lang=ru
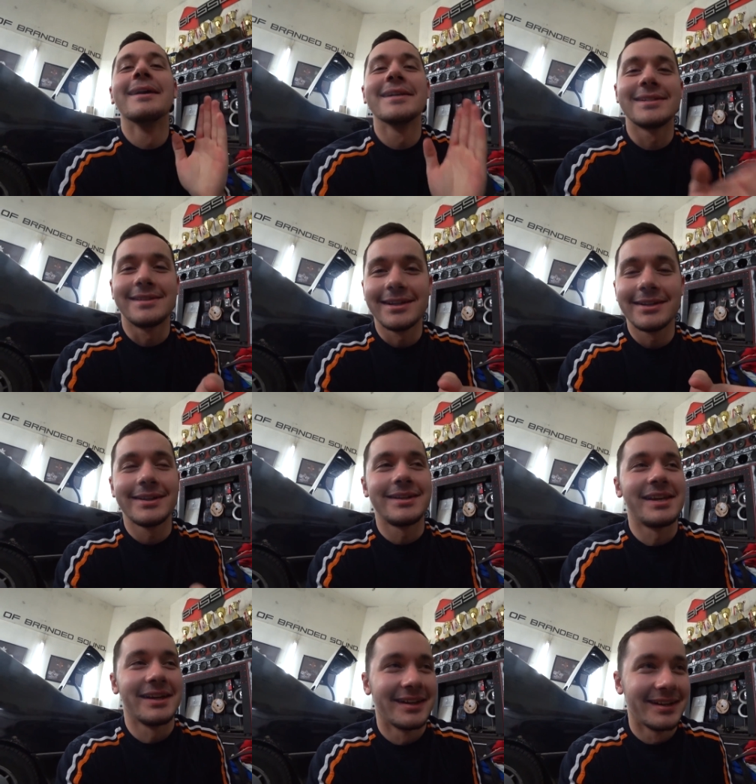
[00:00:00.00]

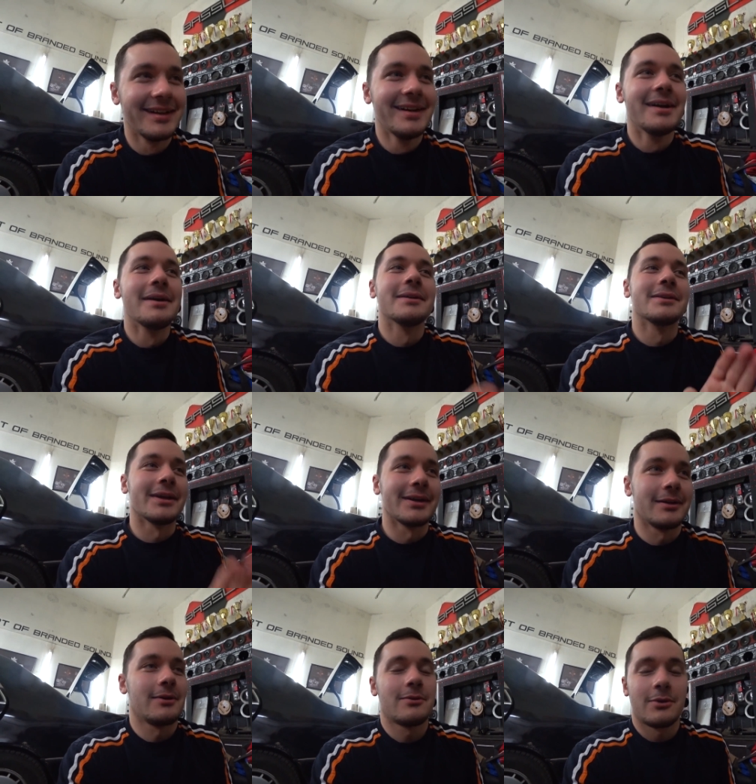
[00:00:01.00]
Сделайте
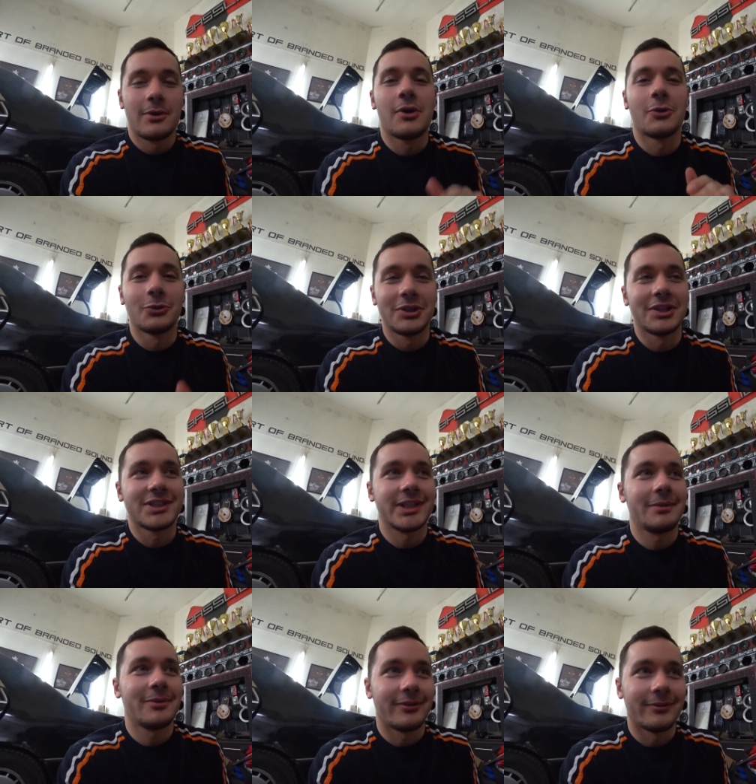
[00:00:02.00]
на крутых
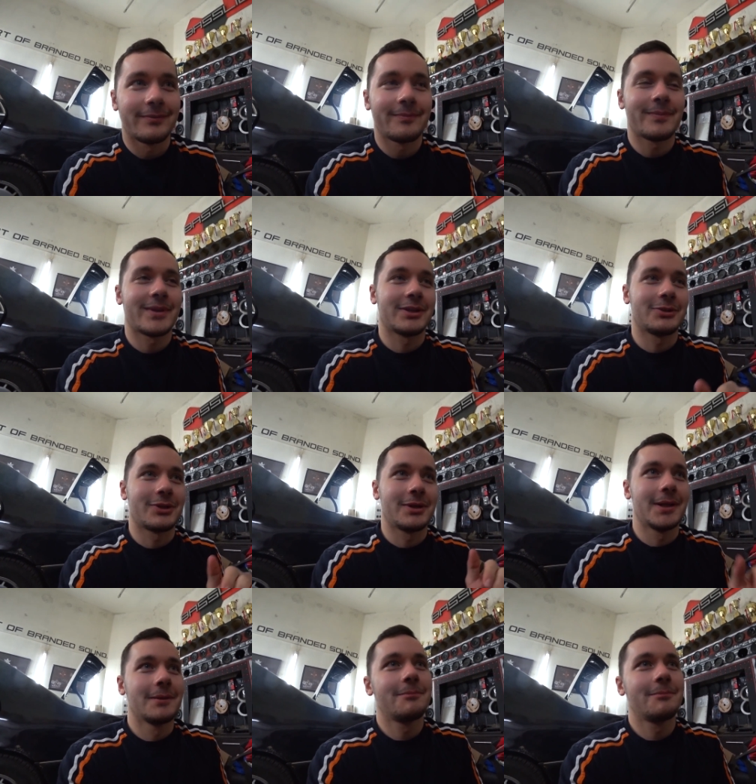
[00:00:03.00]
сабов, которые